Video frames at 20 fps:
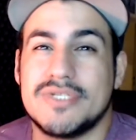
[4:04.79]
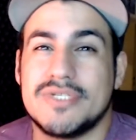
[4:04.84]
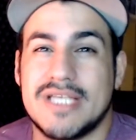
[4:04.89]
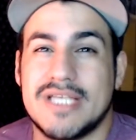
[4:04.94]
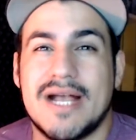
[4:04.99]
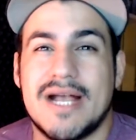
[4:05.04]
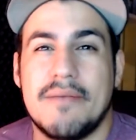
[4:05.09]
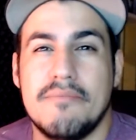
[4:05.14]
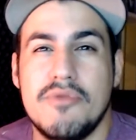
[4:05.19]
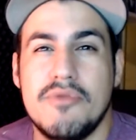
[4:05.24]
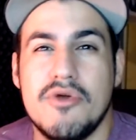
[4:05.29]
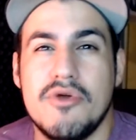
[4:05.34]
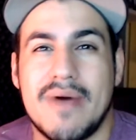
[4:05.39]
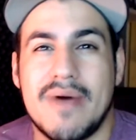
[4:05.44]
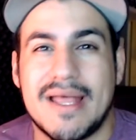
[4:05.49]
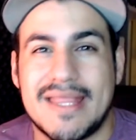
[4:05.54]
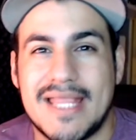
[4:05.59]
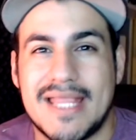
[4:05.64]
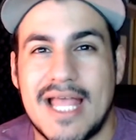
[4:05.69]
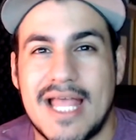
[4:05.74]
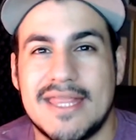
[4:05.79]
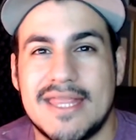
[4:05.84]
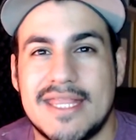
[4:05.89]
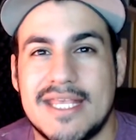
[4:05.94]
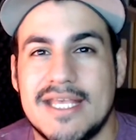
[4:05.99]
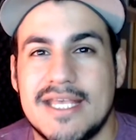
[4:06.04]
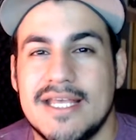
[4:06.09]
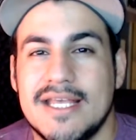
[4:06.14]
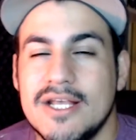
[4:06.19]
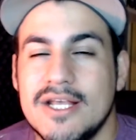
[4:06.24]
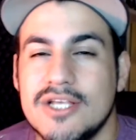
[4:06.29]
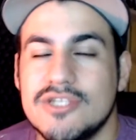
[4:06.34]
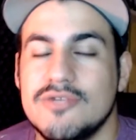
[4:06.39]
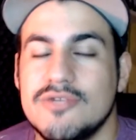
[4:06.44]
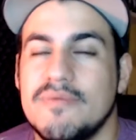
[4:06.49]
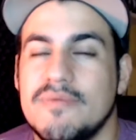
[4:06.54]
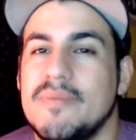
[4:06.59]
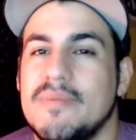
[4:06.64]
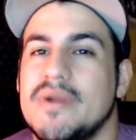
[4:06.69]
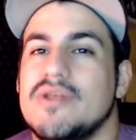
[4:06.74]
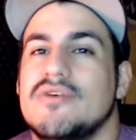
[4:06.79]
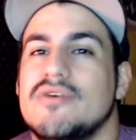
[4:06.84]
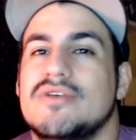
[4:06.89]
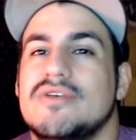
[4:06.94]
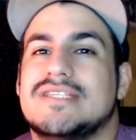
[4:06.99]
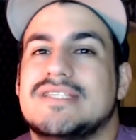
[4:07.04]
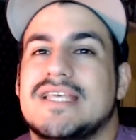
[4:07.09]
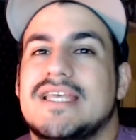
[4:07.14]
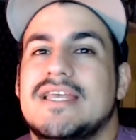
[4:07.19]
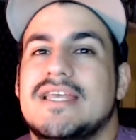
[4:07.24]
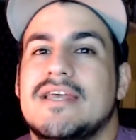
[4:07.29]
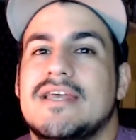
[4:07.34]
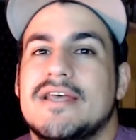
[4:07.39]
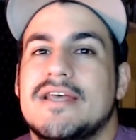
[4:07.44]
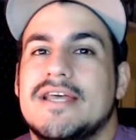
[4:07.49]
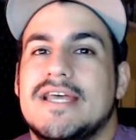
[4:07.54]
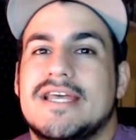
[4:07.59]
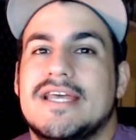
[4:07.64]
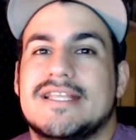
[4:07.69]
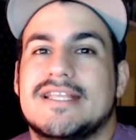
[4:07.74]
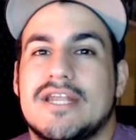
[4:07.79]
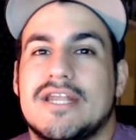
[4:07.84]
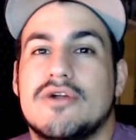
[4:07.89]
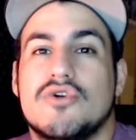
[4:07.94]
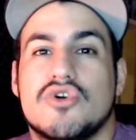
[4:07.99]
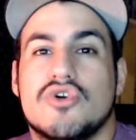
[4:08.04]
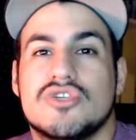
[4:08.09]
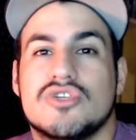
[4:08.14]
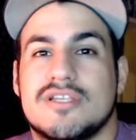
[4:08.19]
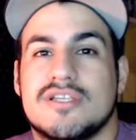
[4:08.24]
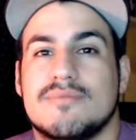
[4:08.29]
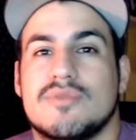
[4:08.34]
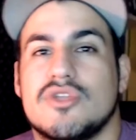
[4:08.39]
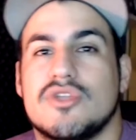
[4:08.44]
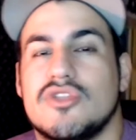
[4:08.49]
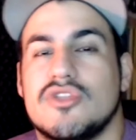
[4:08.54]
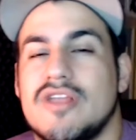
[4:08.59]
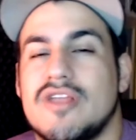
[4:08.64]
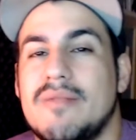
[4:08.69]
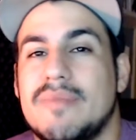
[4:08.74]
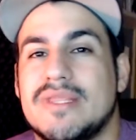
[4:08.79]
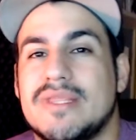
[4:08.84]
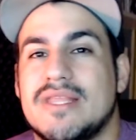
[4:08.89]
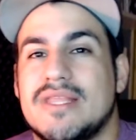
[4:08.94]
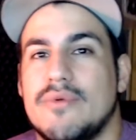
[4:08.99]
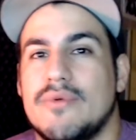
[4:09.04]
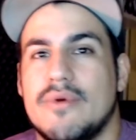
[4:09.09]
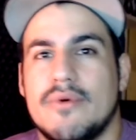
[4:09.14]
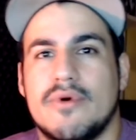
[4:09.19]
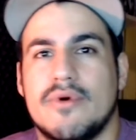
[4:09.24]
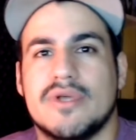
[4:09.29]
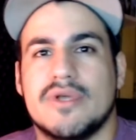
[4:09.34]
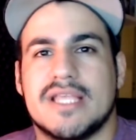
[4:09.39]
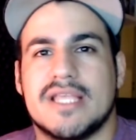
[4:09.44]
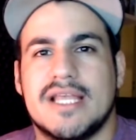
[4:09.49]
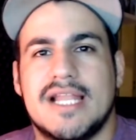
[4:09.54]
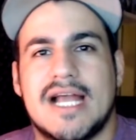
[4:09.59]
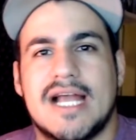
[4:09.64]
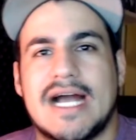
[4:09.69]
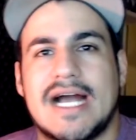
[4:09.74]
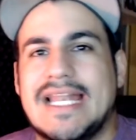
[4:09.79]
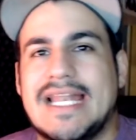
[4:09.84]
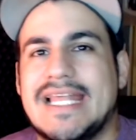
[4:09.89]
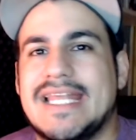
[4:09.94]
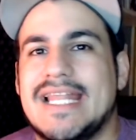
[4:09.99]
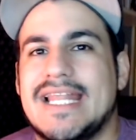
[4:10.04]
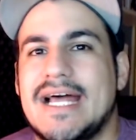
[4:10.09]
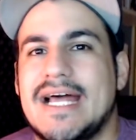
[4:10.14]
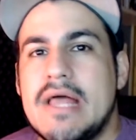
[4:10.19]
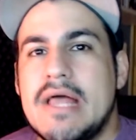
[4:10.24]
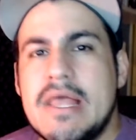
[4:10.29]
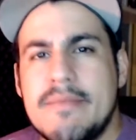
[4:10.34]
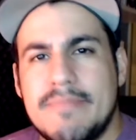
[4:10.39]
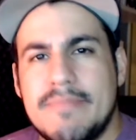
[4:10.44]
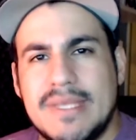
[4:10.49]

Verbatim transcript: Sí cambió bastante. Super Mario dice eh, trae un concepto totalmente nuevo, este de la galera.